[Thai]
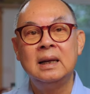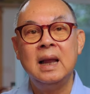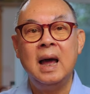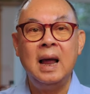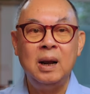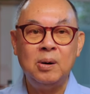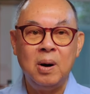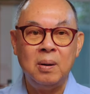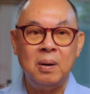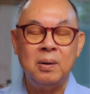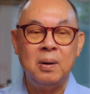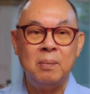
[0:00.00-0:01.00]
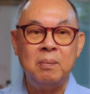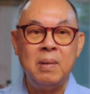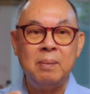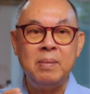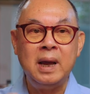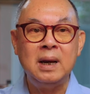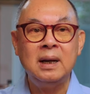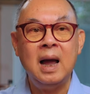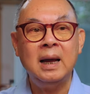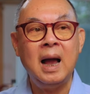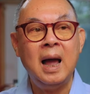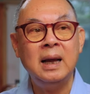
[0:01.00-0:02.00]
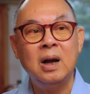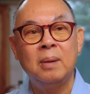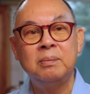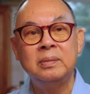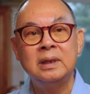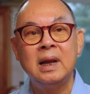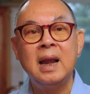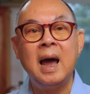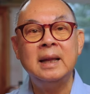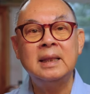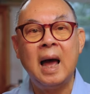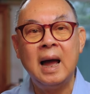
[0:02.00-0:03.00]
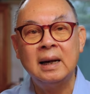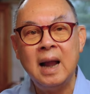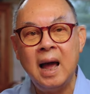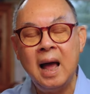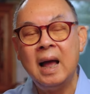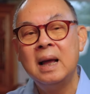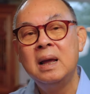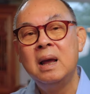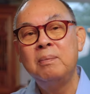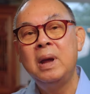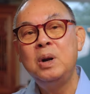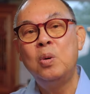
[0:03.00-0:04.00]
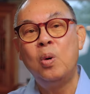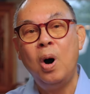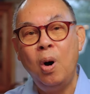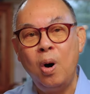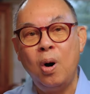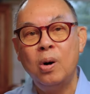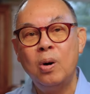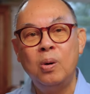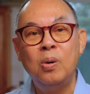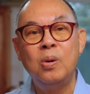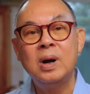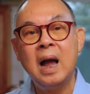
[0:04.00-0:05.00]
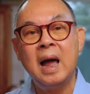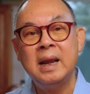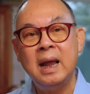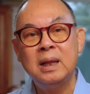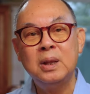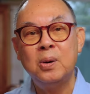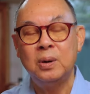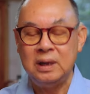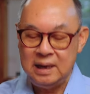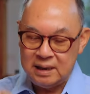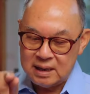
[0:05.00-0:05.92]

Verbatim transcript: นะฮะแล้วก็มาเป็นคล้ายๆ กับทนายต่างหน้า เป็นหัวหอกขององค์การนาโต้ที่